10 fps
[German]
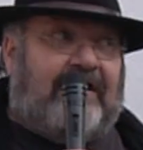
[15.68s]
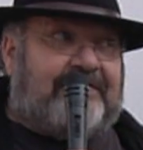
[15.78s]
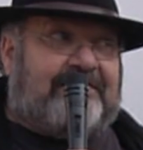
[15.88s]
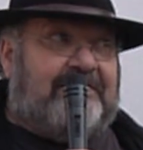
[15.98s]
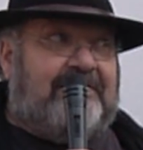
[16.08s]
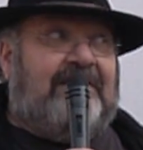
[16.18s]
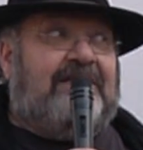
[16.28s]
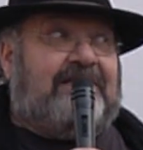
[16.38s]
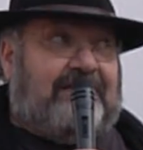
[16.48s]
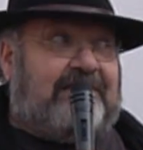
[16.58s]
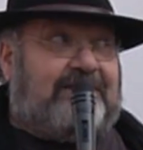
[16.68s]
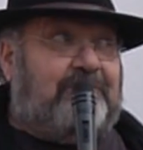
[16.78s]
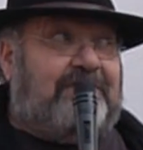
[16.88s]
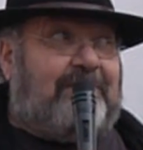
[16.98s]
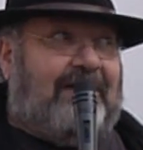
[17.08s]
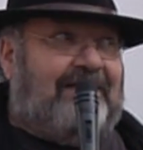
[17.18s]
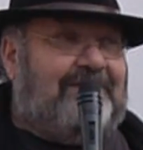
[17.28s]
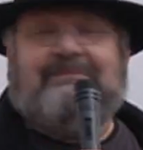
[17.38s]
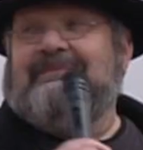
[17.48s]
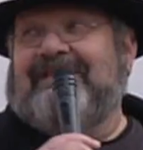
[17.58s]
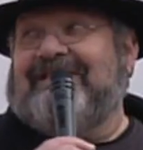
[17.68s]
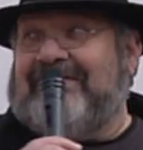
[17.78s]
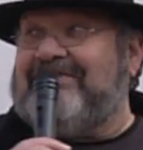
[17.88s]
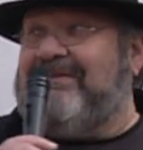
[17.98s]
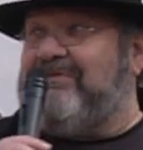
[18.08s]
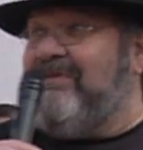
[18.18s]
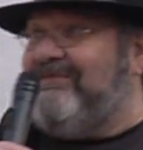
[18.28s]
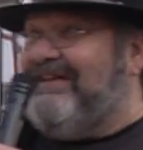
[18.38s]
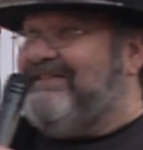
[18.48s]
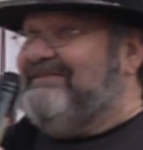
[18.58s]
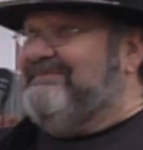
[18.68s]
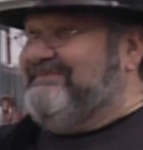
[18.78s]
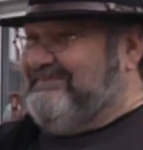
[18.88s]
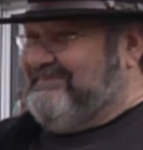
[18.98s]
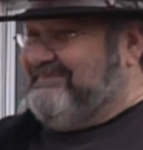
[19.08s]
heißen. Das ist wunderbar. Das gebe ich mal weiter.